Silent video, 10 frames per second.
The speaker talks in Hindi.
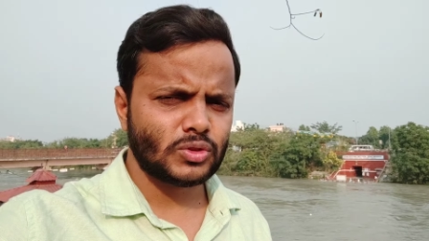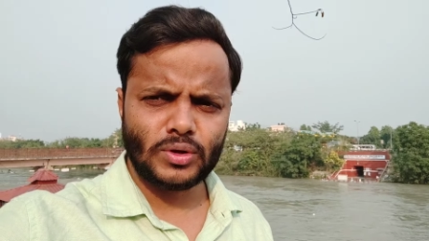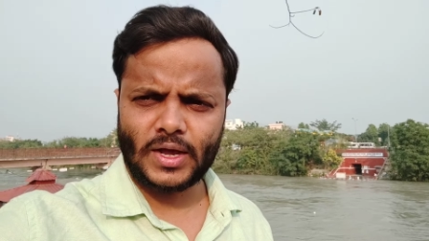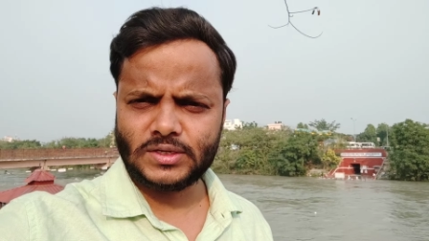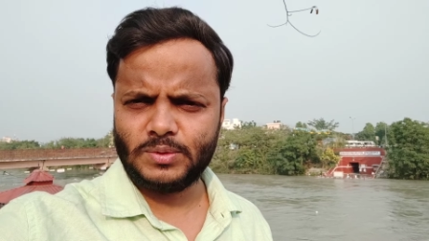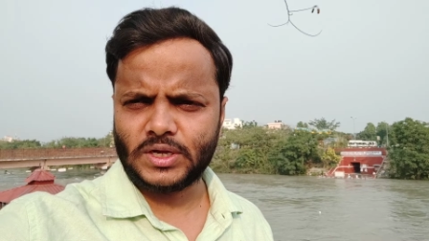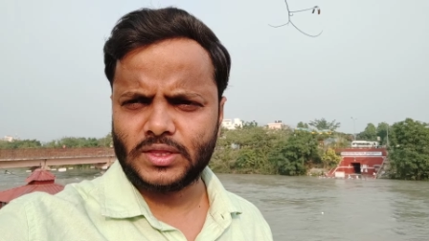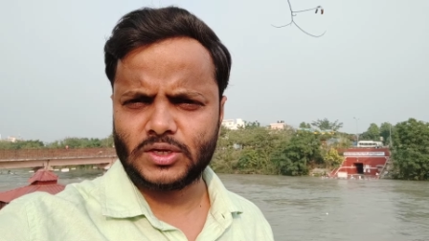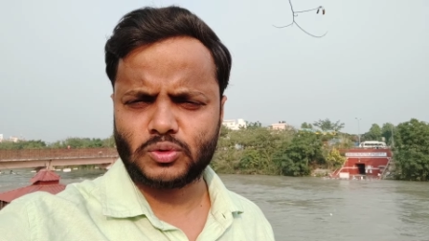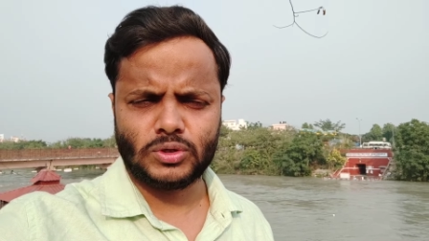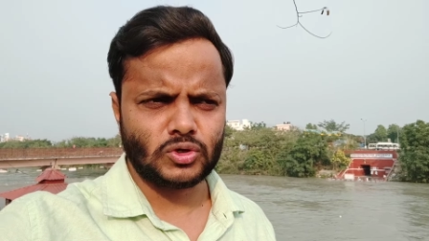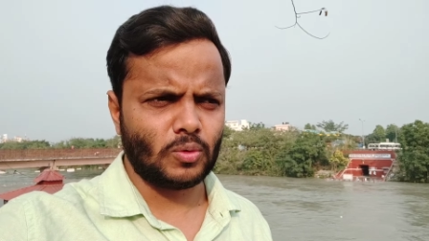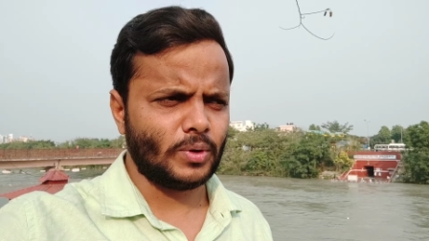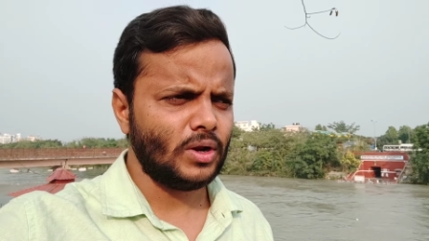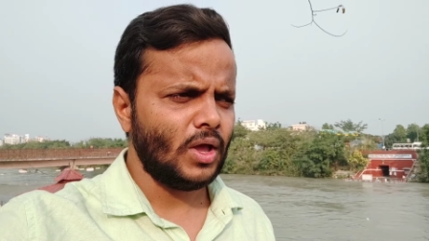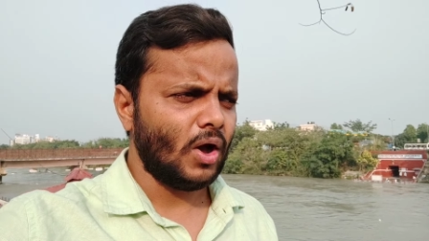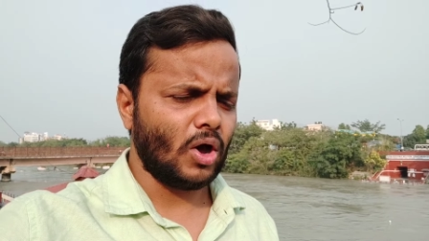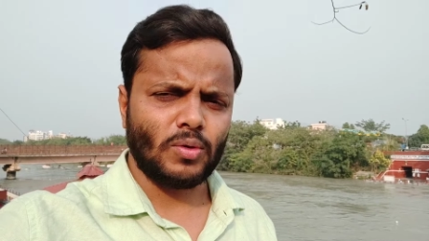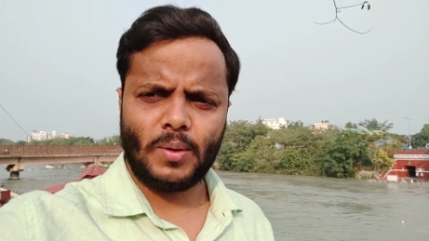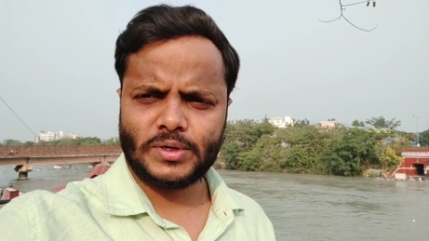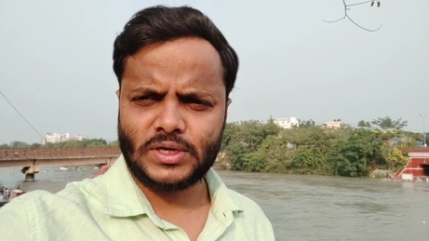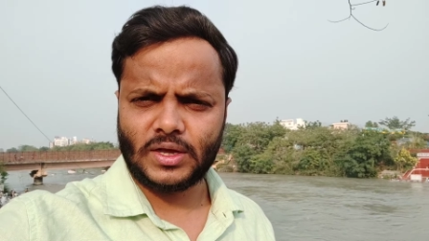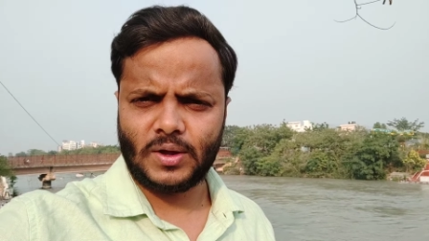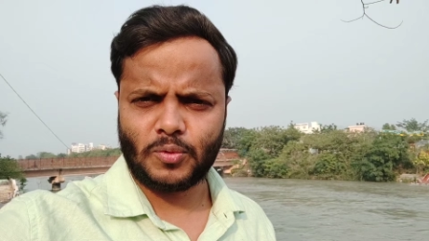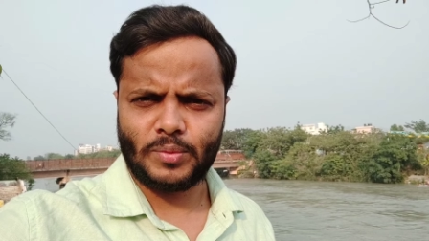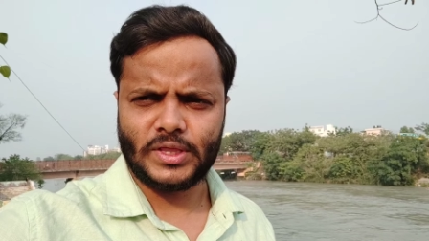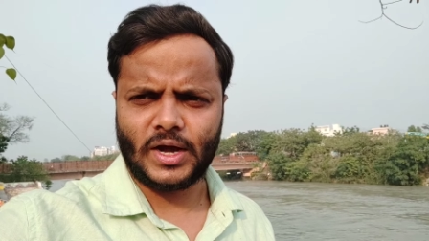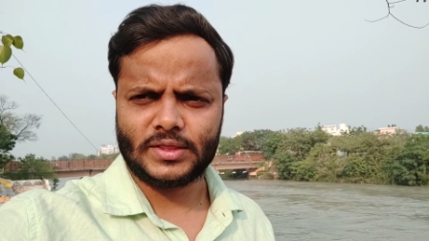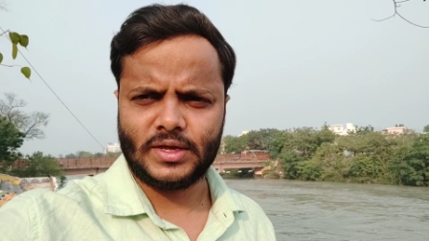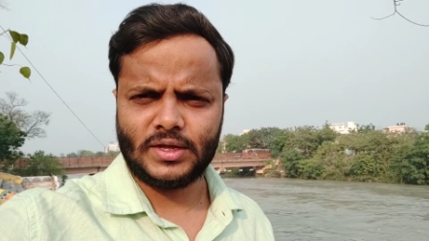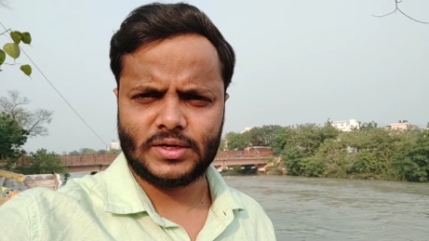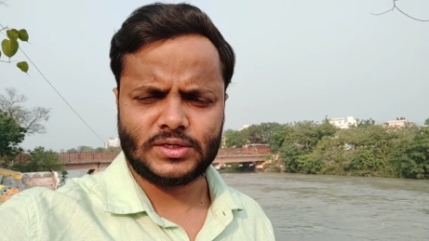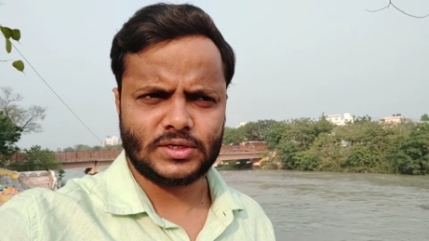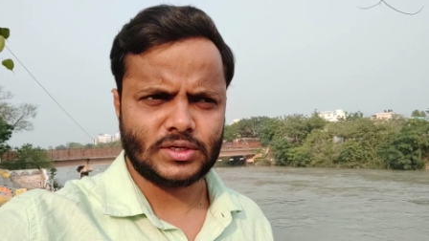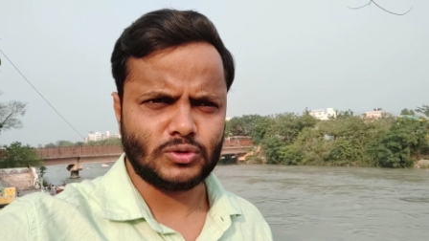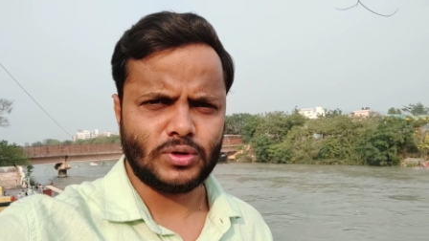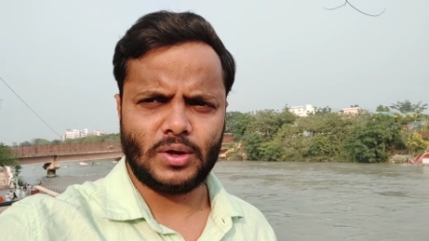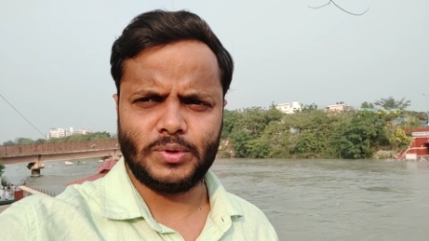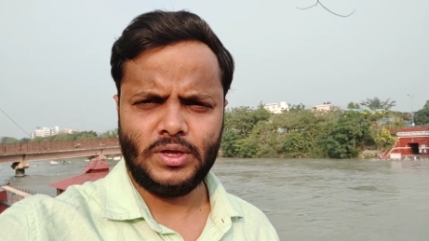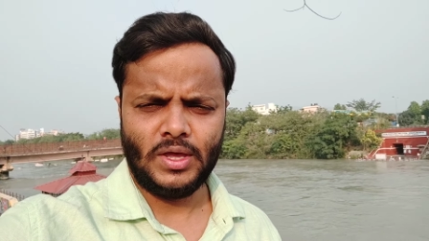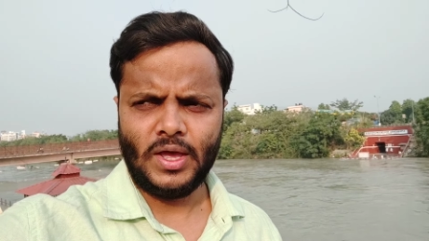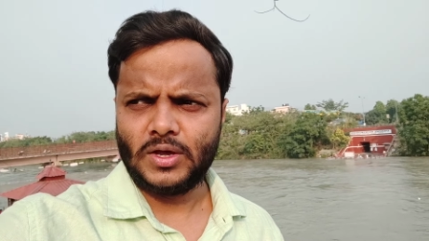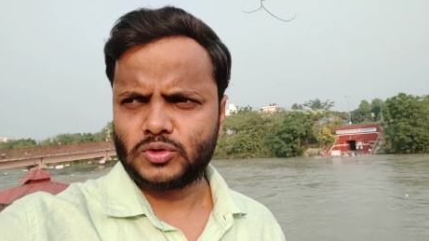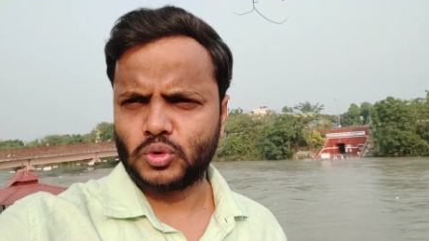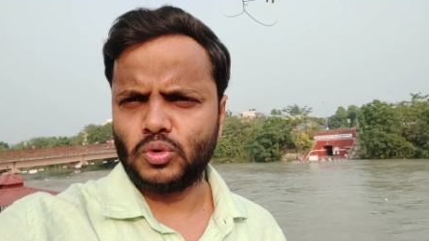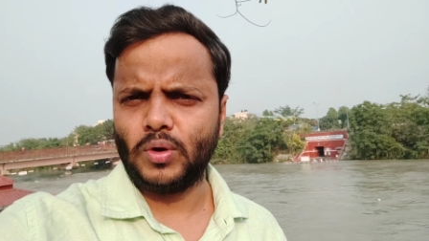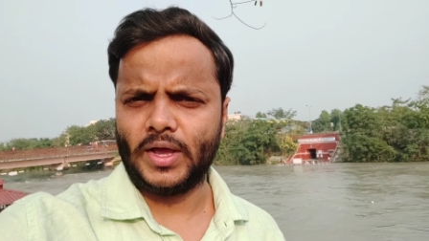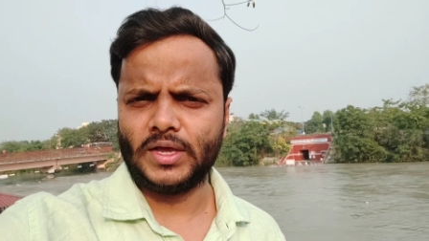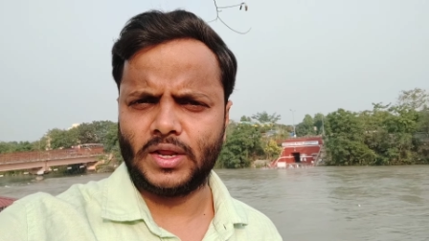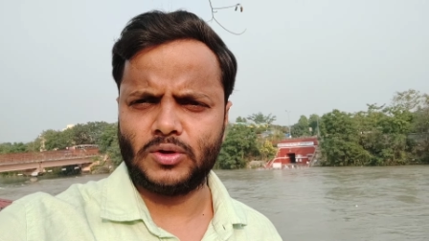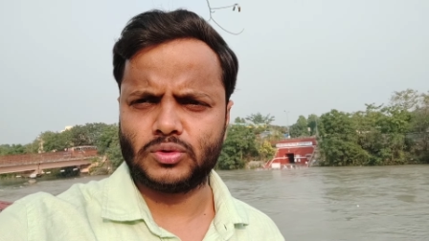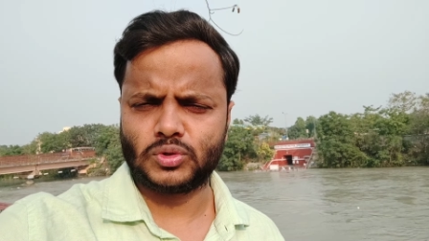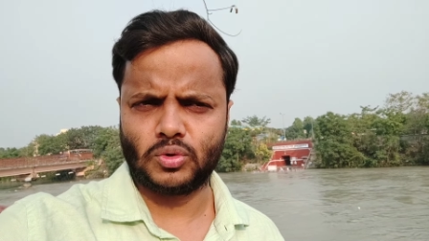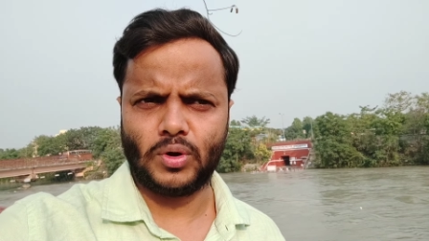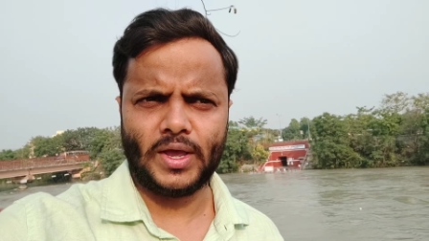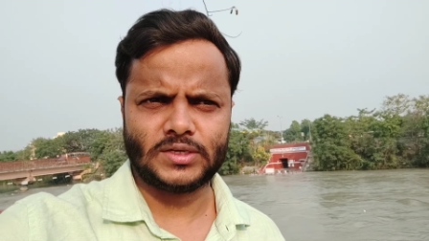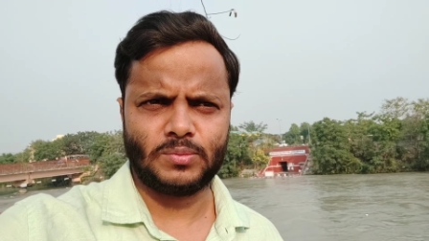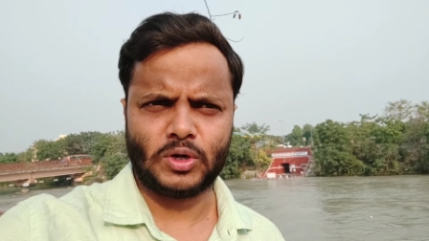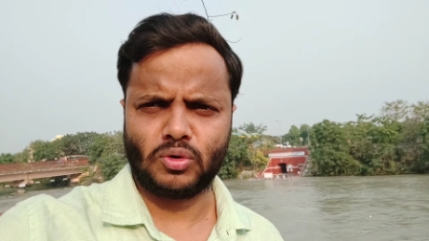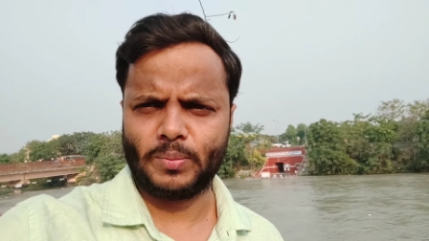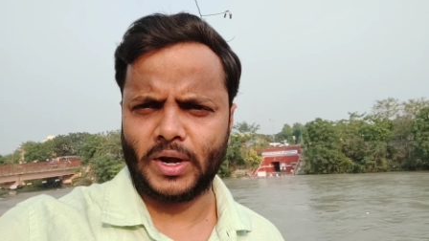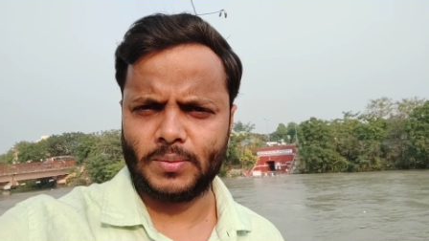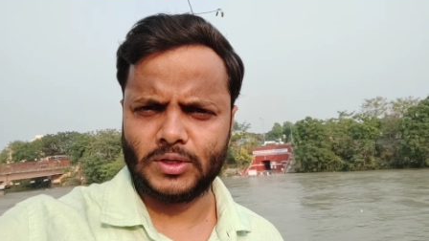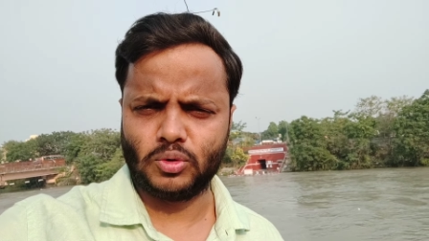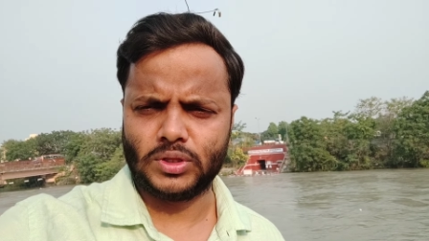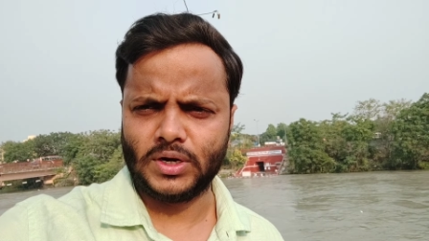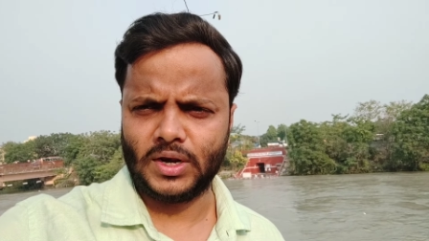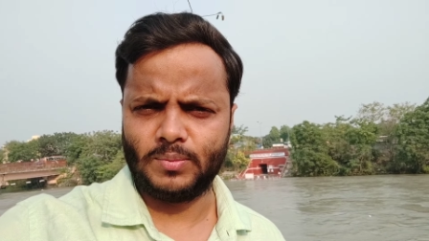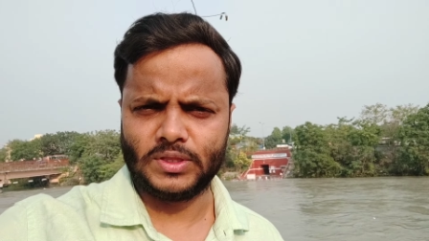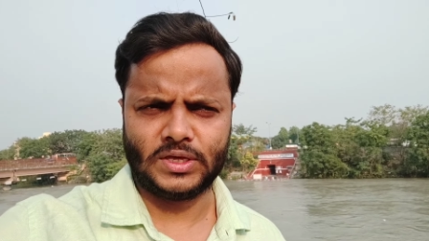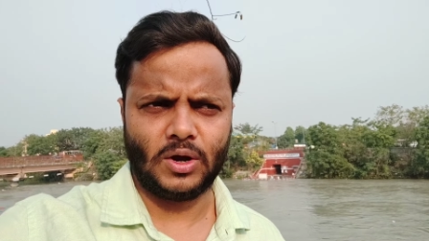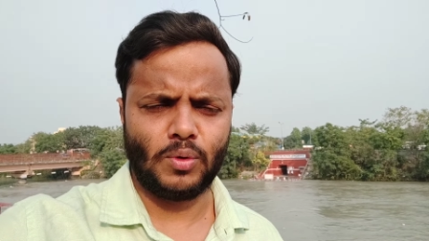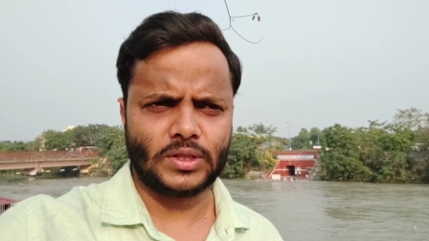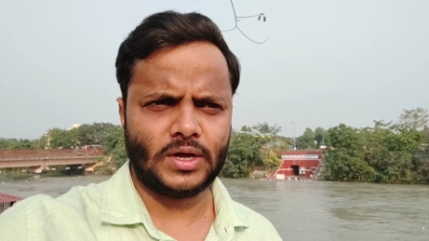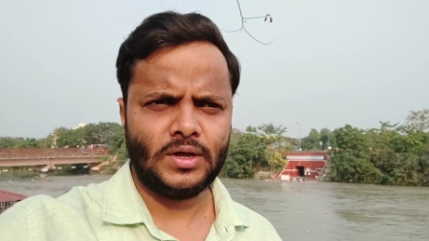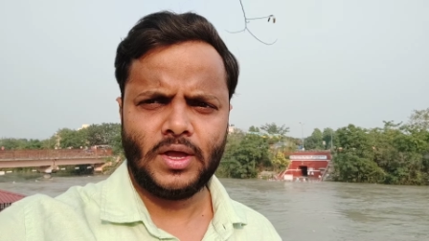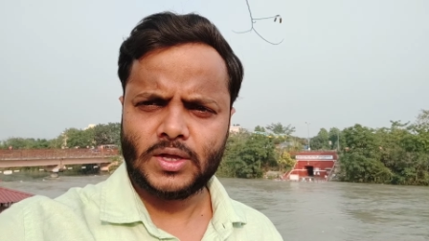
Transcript: तो यहाँ से भी चलते हैं ऋषिकुल चौक पर और वहाँ पर चल के आपको भी दिखाते हैं कि रजिस्ट्रेशन जो है अभी शुरू हुआ है कि नहीं शुरू हुआ है ऐसे में क्योंकि पहले भाई दो दिन के लिए बंद किया हुआ था